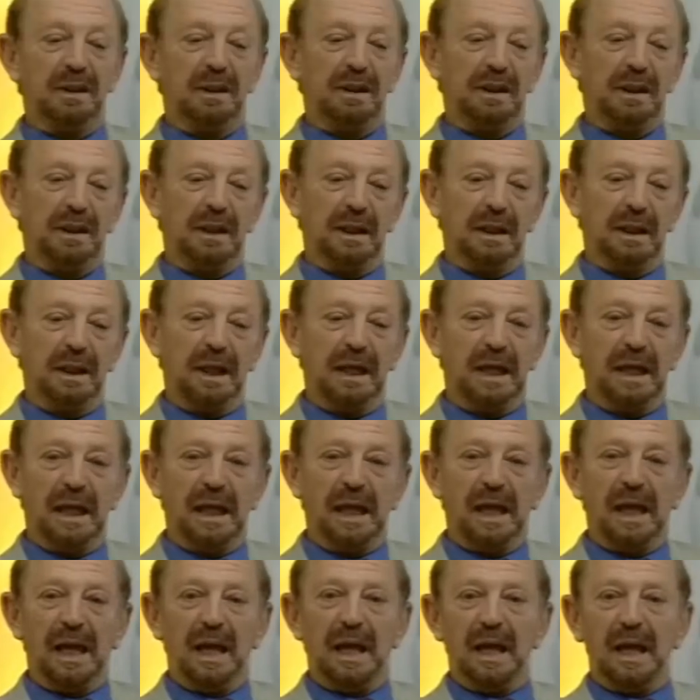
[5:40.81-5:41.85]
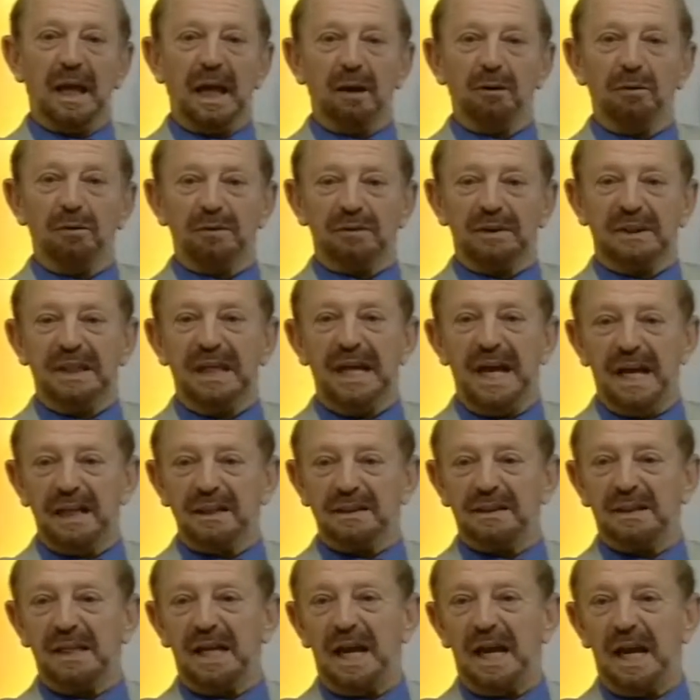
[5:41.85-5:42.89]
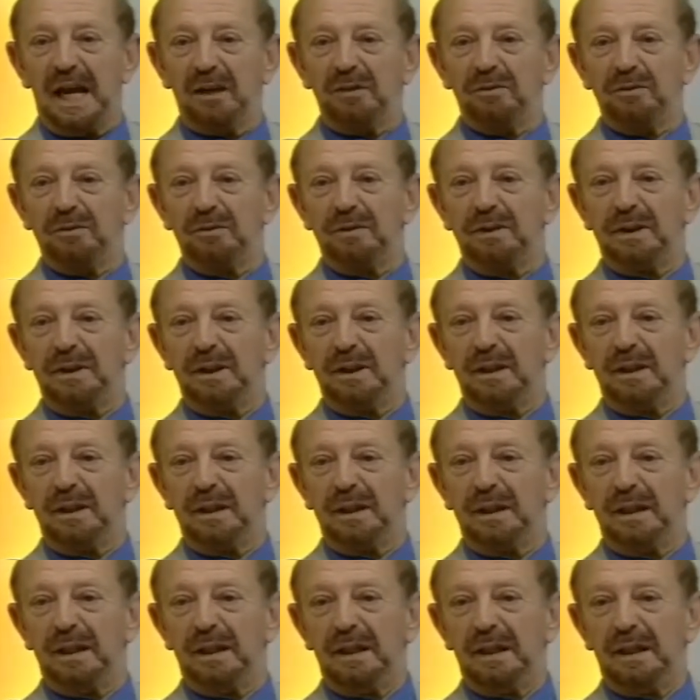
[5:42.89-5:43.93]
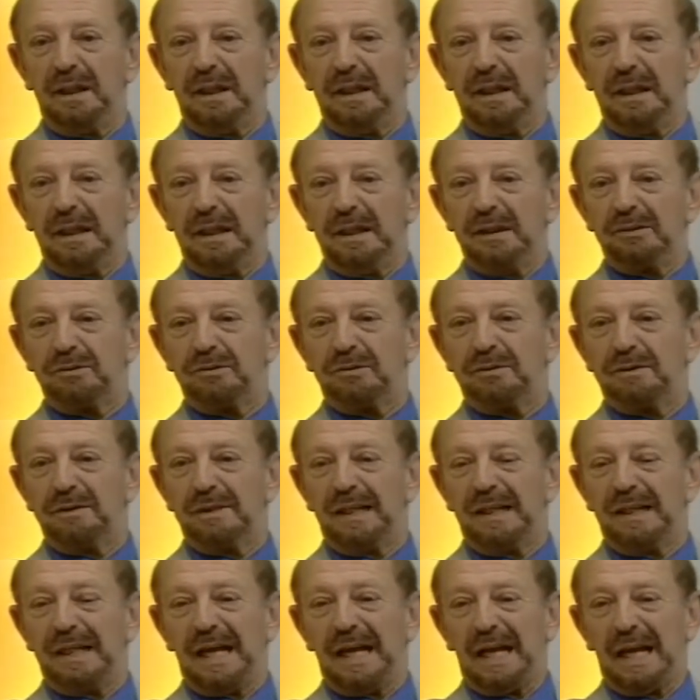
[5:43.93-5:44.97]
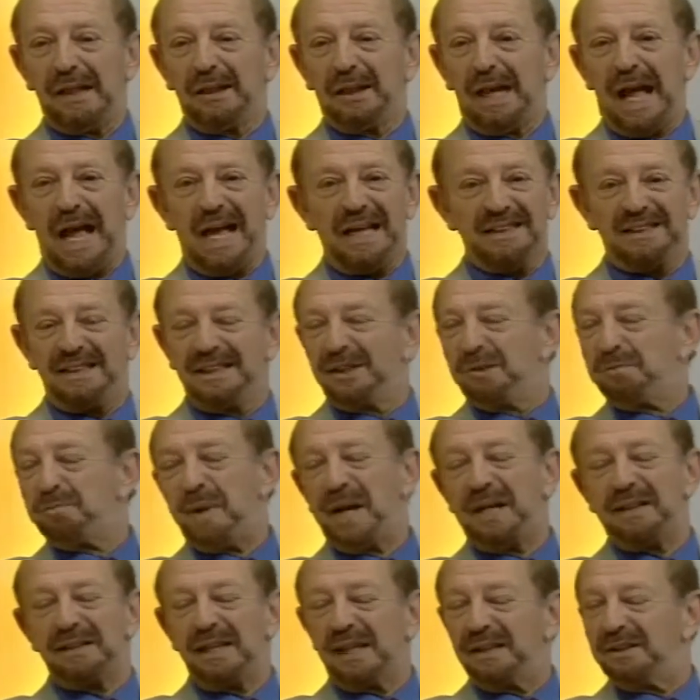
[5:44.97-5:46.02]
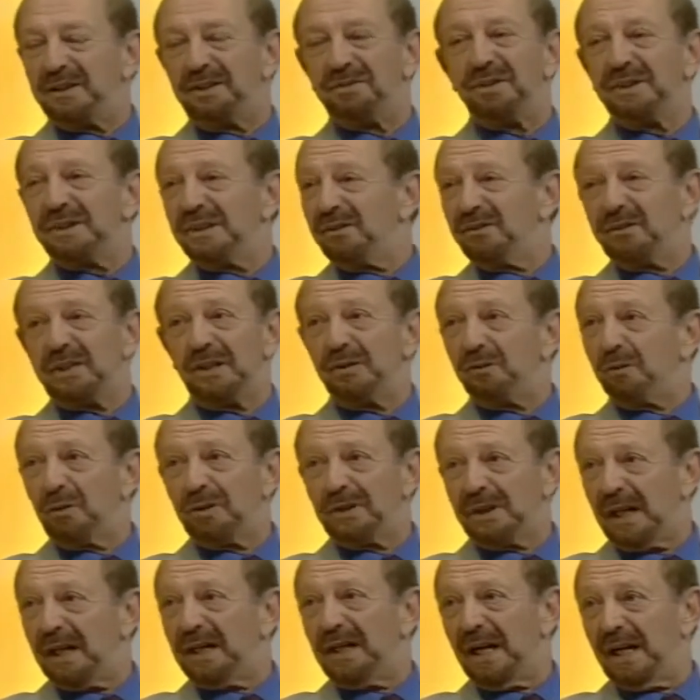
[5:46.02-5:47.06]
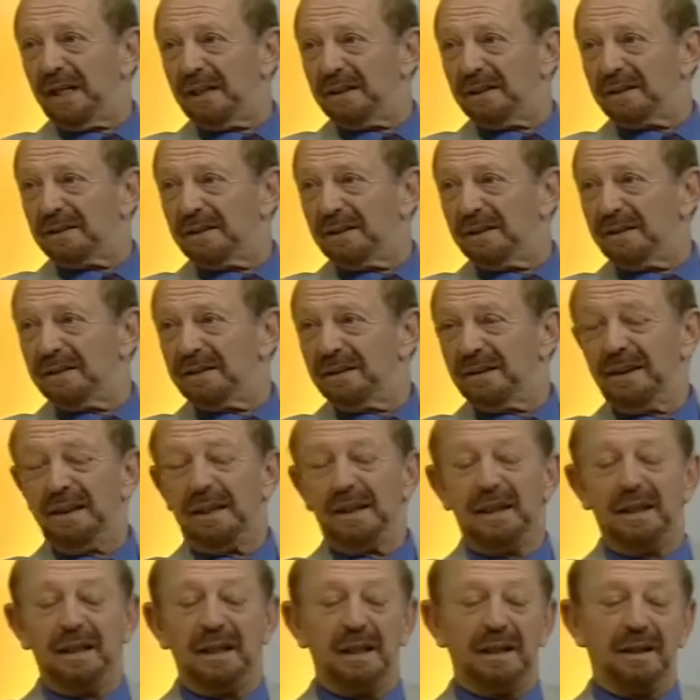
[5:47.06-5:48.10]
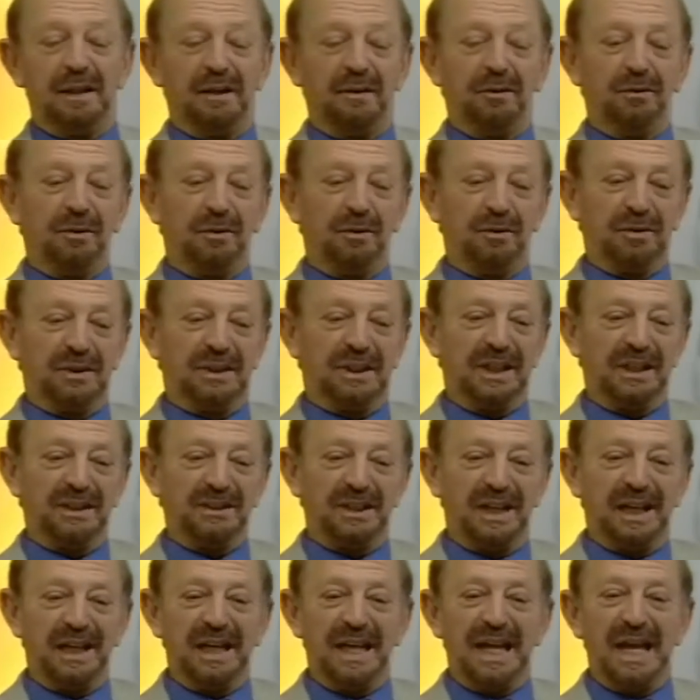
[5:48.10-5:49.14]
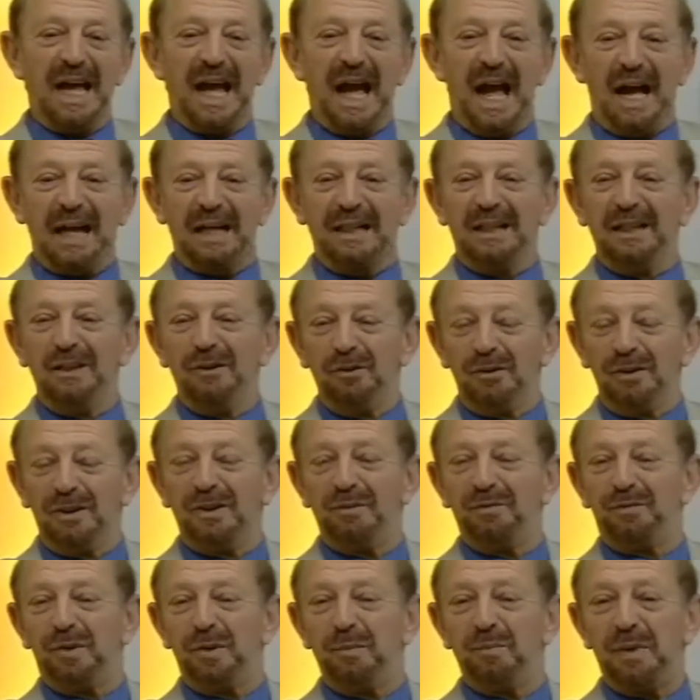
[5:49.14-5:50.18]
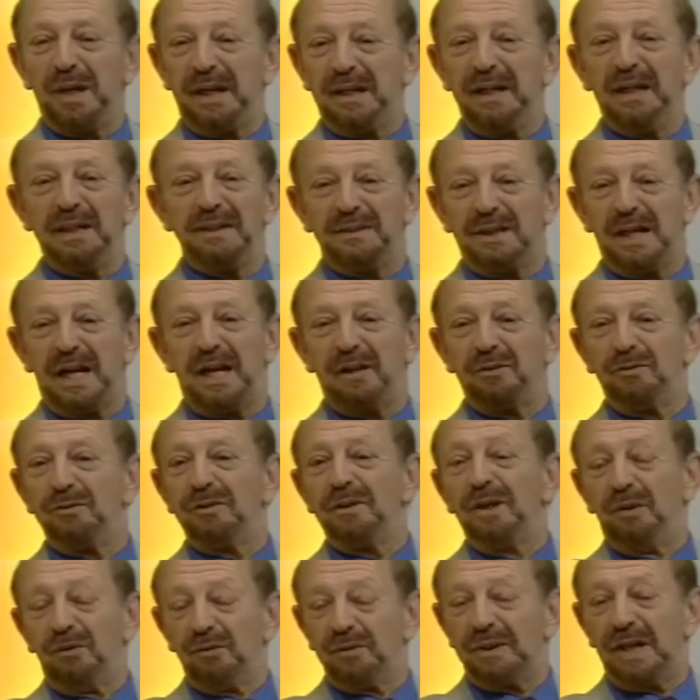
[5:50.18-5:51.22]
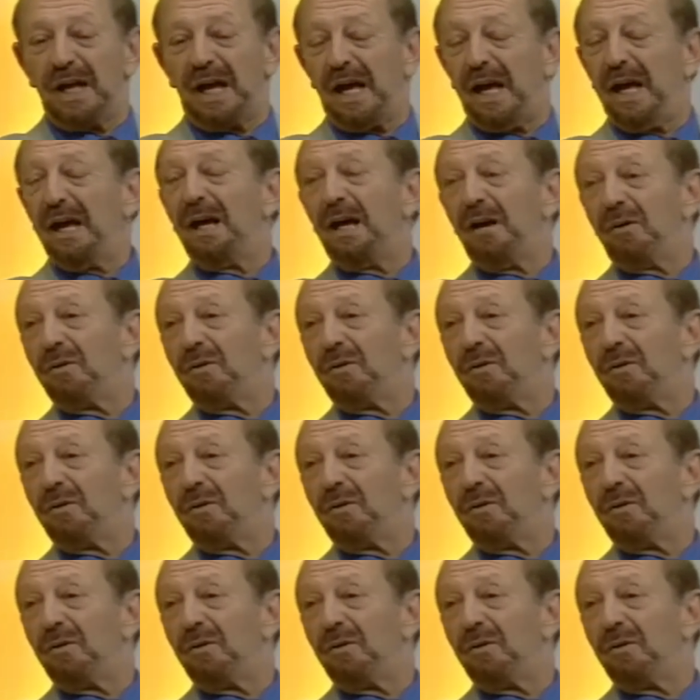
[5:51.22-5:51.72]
E, o que é certo é que eh, as expectativas estão sendo contrariadas, né? ou seja, aquilo que foi planejado não está